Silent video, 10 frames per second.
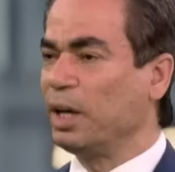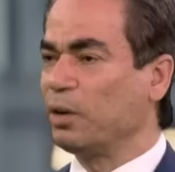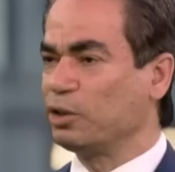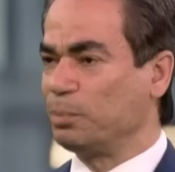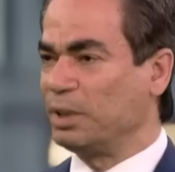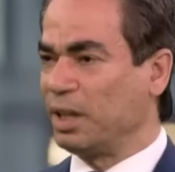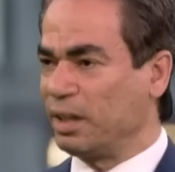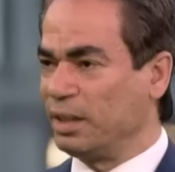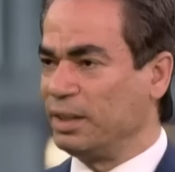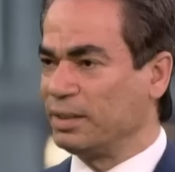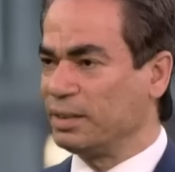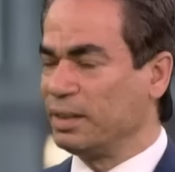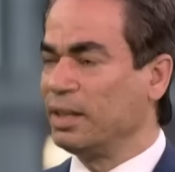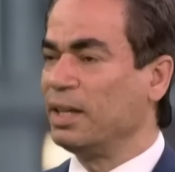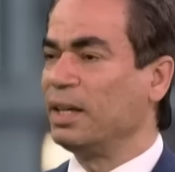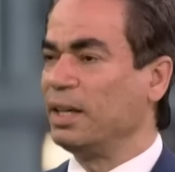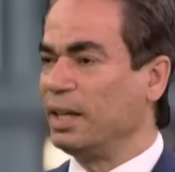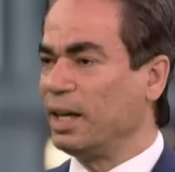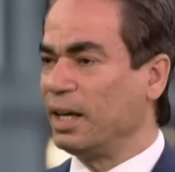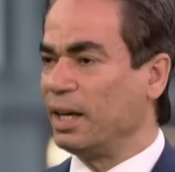يأخذ من الرئيس
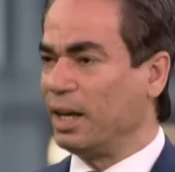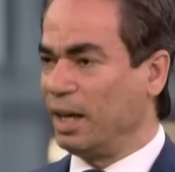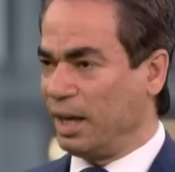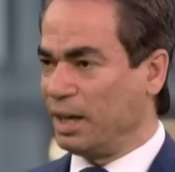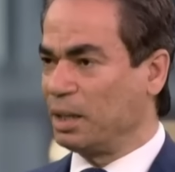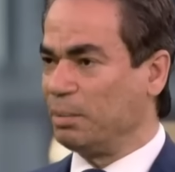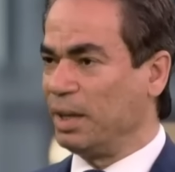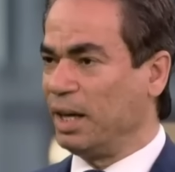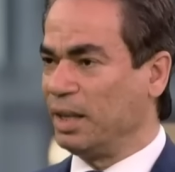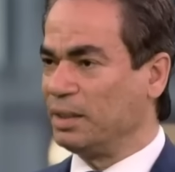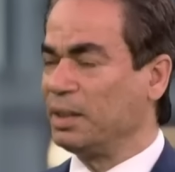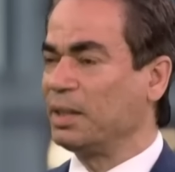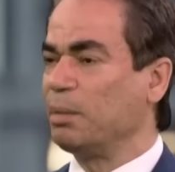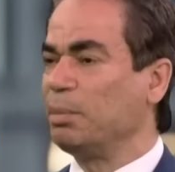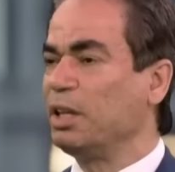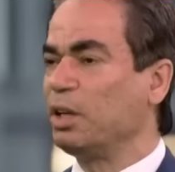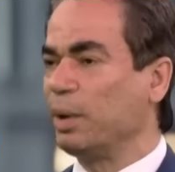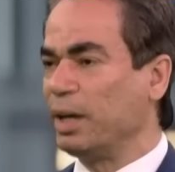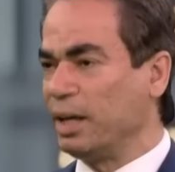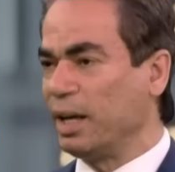إلى الحاكم إلى حد كبير
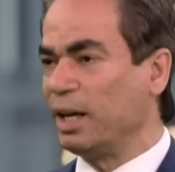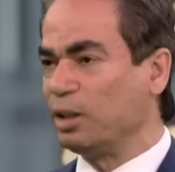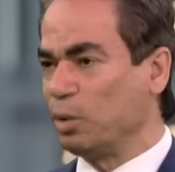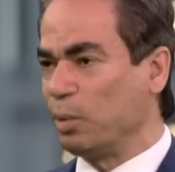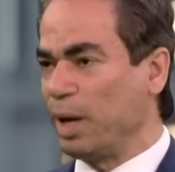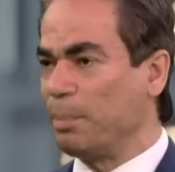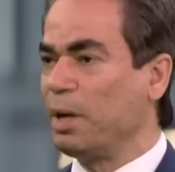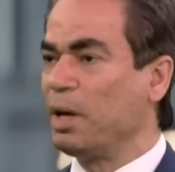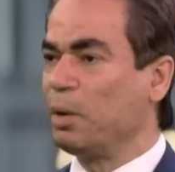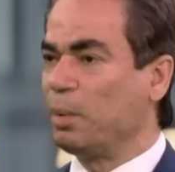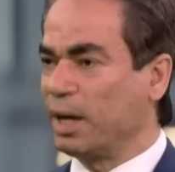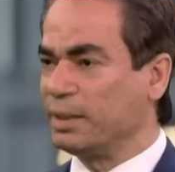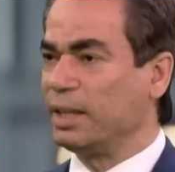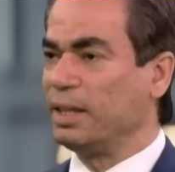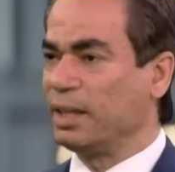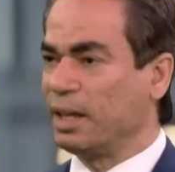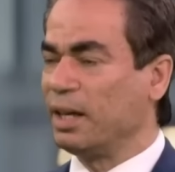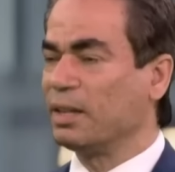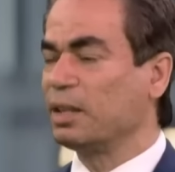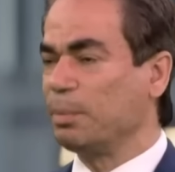وإلى النواب وكذلك
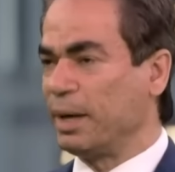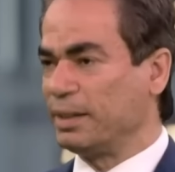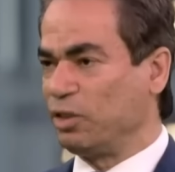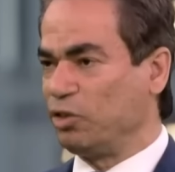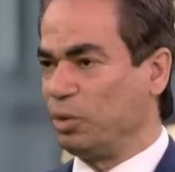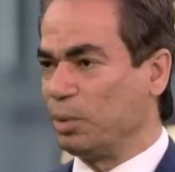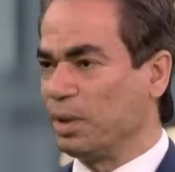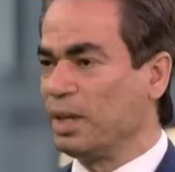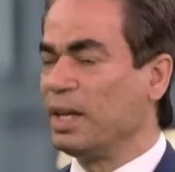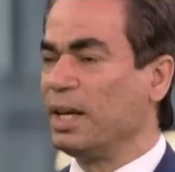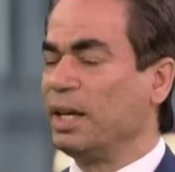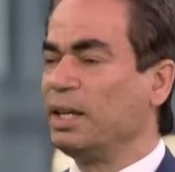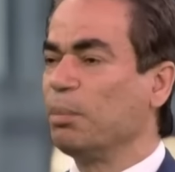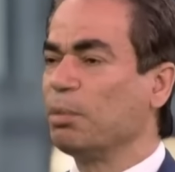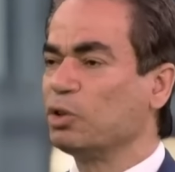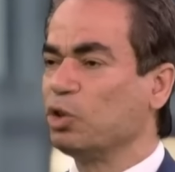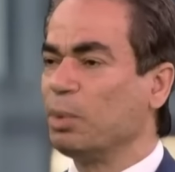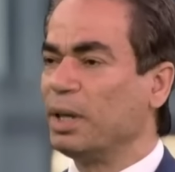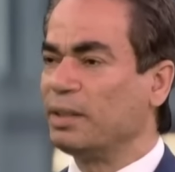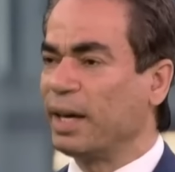أعضاء مجلس الشيوخ هي
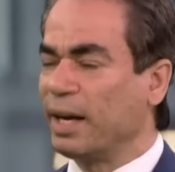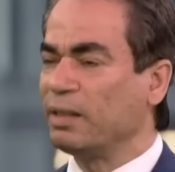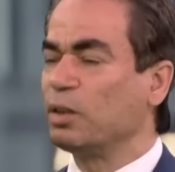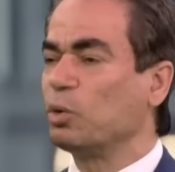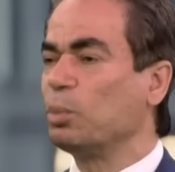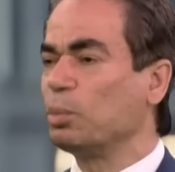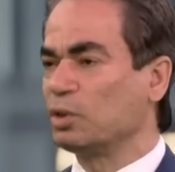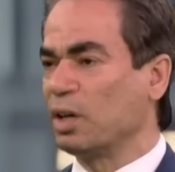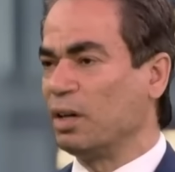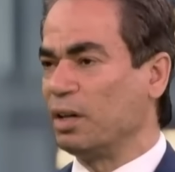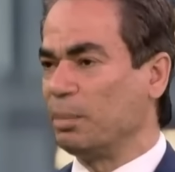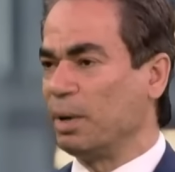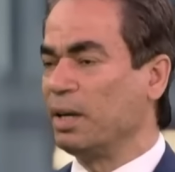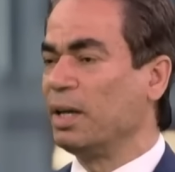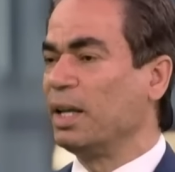منظومة تكاد تكون متقاربة